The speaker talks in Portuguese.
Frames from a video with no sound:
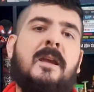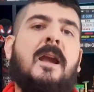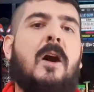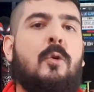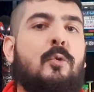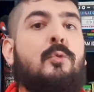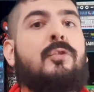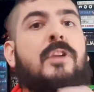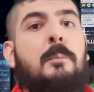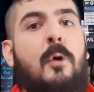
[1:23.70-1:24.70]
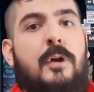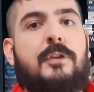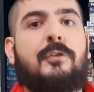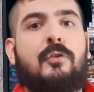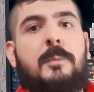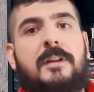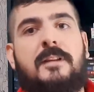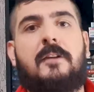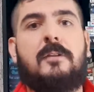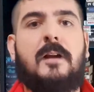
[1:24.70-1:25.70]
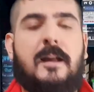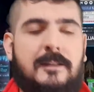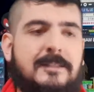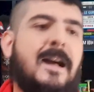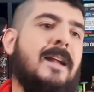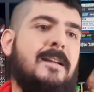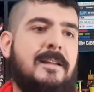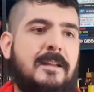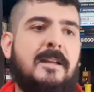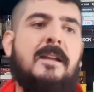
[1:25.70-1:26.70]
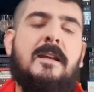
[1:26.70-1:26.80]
Alguns demônios começaram a andar ali